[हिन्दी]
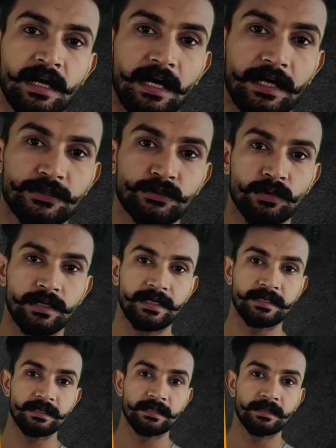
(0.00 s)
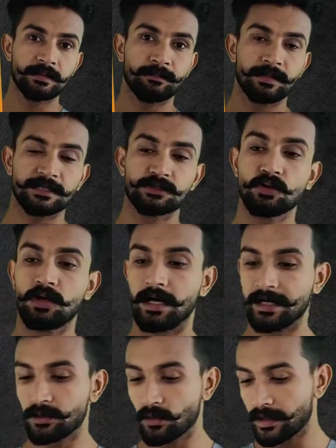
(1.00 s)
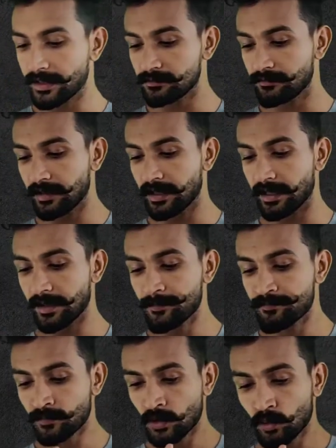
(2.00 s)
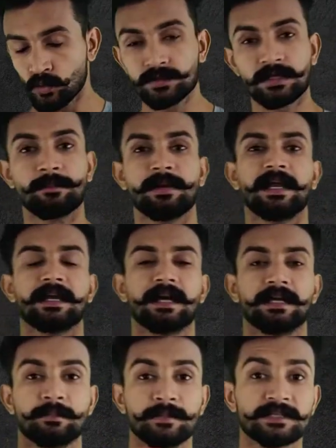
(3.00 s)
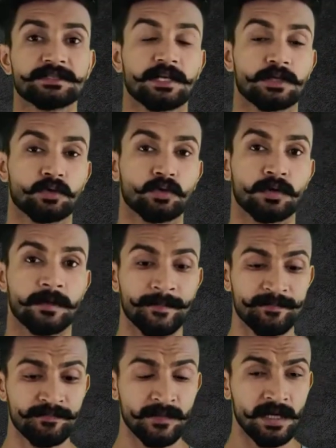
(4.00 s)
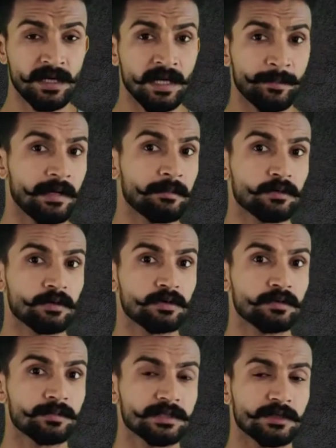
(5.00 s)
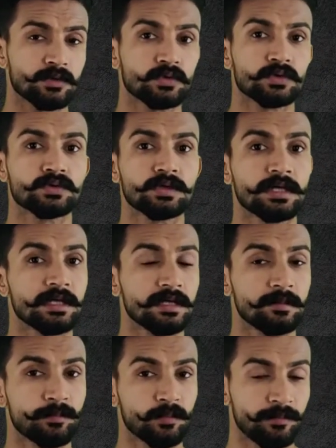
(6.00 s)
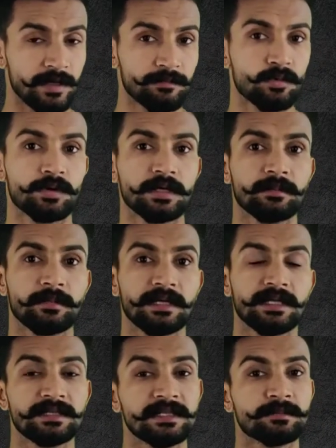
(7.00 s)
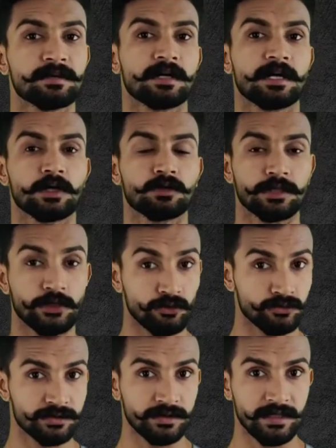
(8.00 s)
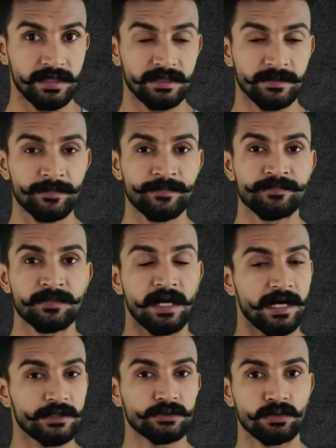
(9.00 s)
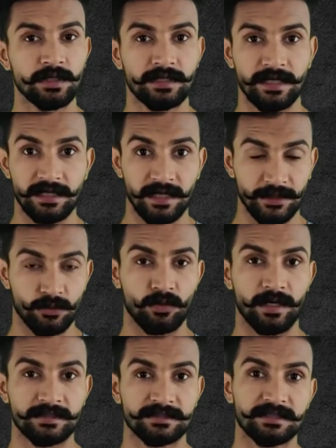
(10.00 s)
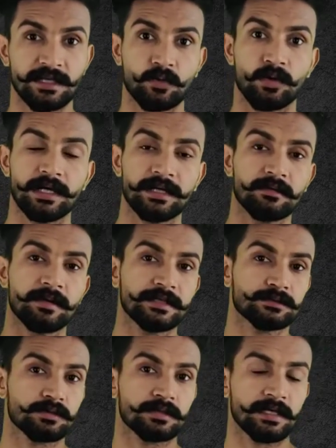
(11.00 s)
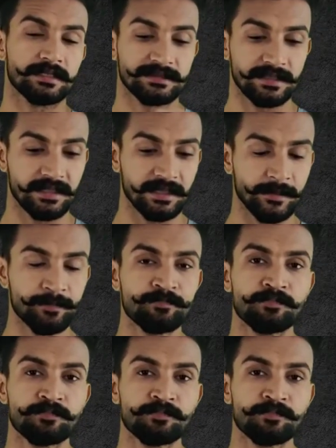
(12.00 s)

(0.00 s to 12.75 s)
आइसोलेट प्लस जो हाइड्रोलाइज वे है उसका ब्लेंड है ये मिक्सचर है दोनों का मैं आपको बता दूं दोस्तों कि वे प्रोटीन मेनली तीन प्रकार का होता है कॉन्सेंट्रेट आइसोलेट एंड हाइड्रोलाइज ये क्वालिटी वाइज होता है जैसे कि